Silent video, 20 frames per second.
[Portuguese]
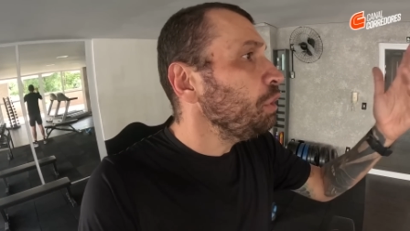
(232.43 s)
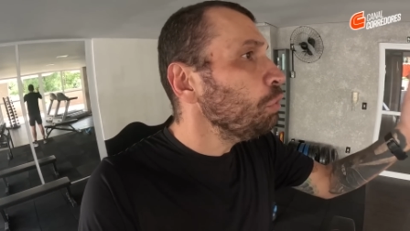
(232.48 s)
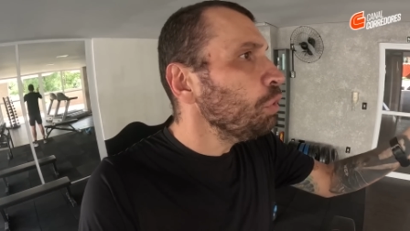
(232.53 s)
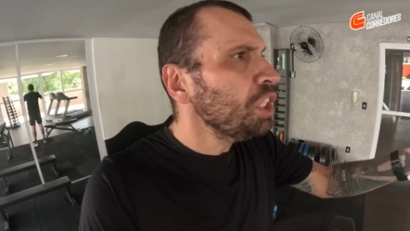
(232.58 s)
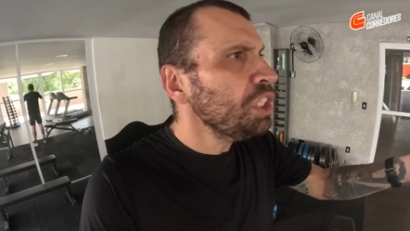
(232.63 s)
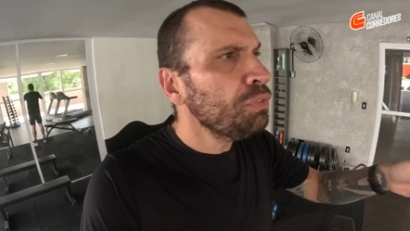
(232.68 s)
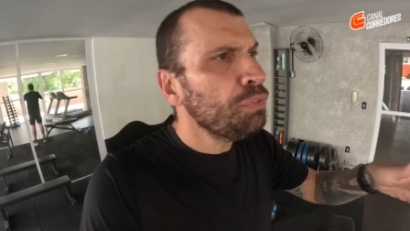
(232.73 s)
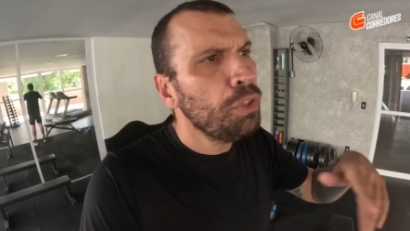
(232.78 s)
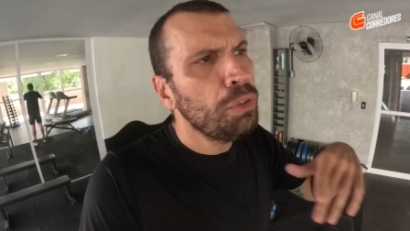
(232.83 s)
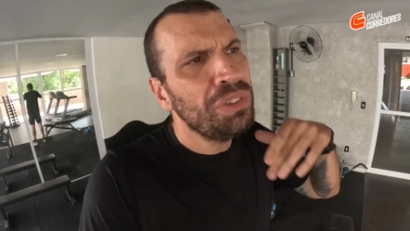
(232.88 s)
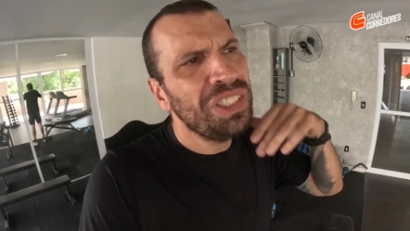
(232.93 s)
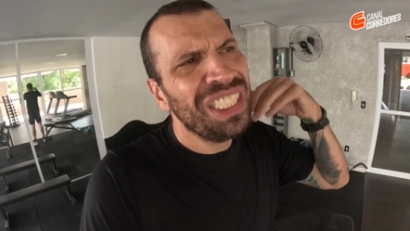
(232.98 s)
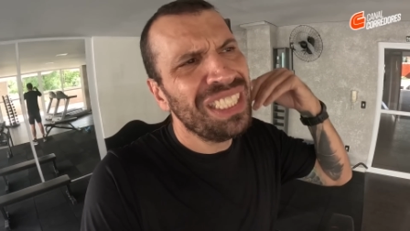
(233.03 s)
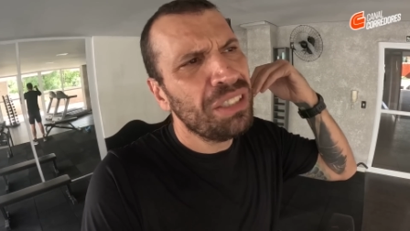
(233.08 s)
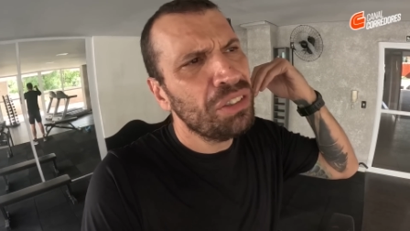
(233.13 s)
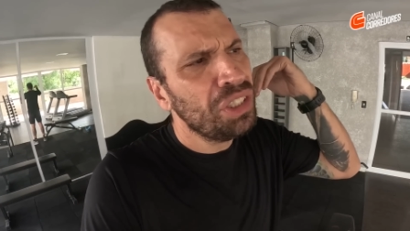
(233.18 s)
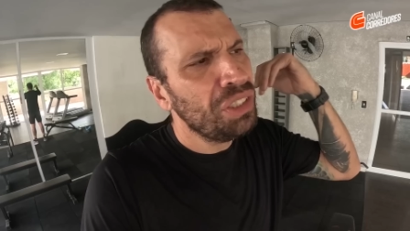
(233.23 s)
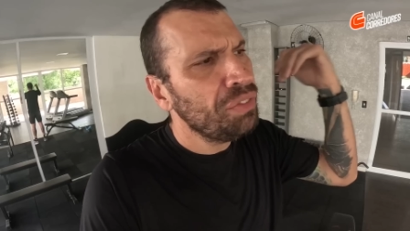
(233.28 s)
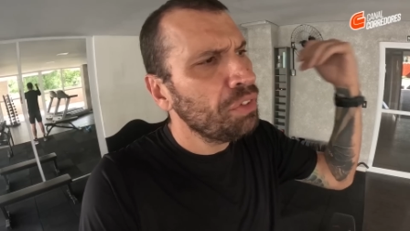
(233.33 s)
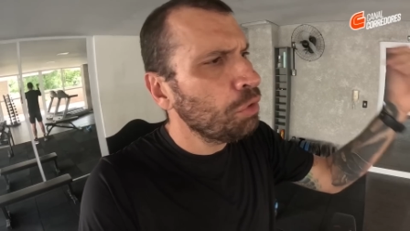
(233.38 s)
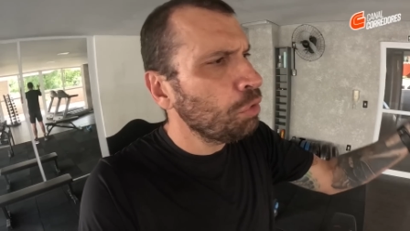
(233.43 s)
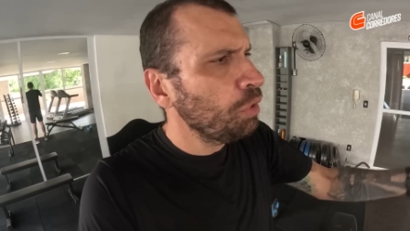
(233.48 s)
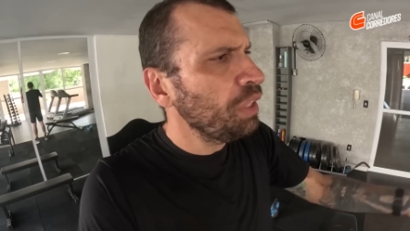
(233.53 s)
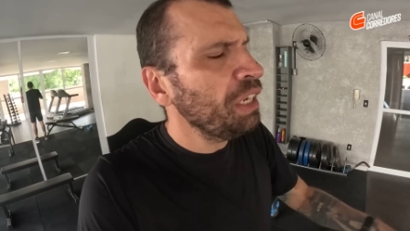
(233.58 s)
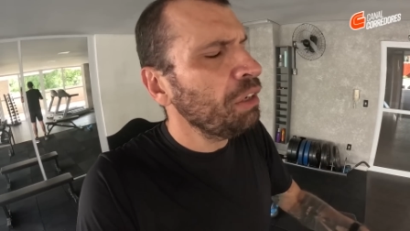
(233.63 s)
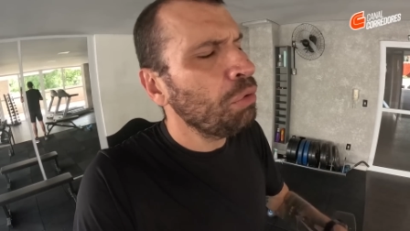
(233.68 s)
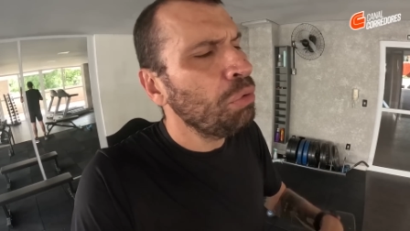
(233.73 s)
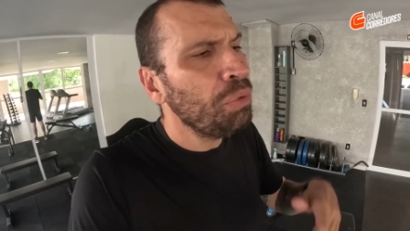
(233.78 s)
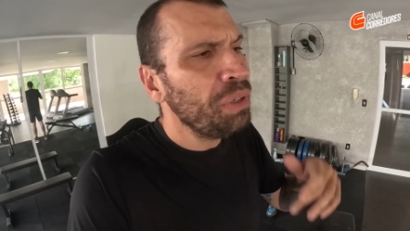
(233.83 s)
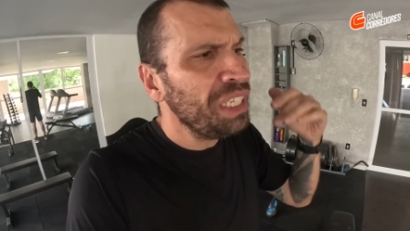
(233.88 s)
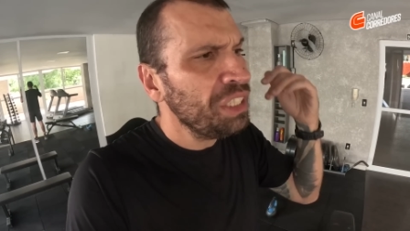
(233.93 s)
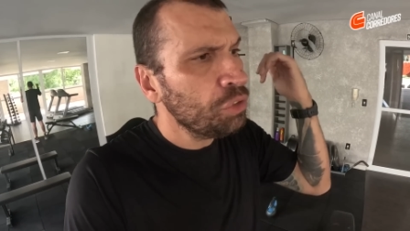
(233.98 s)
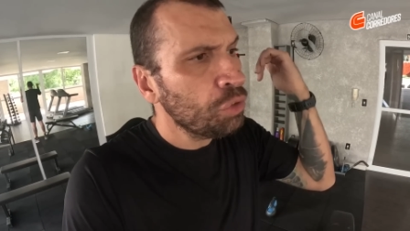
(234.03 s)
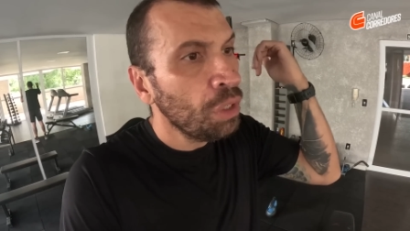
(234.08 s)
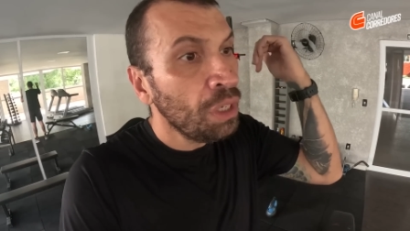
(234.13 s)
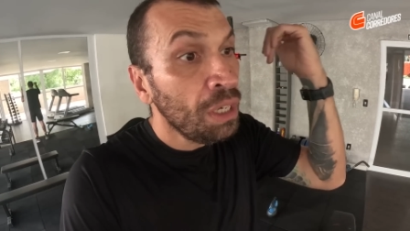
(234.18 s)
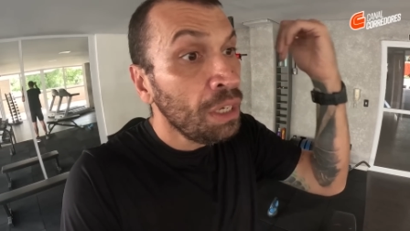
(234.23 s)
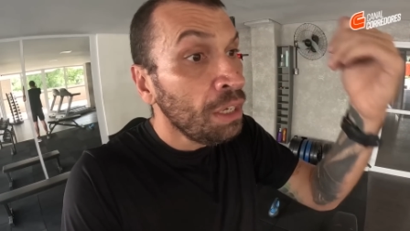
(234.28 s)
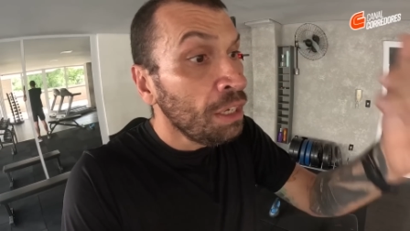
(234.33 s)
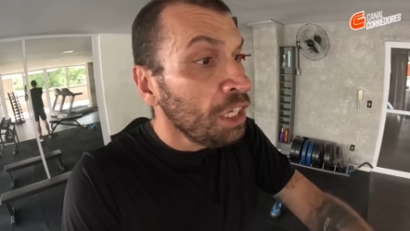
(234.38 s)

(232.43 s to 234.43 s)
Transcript: E hoje foi um dia que eu tive que correr com isso.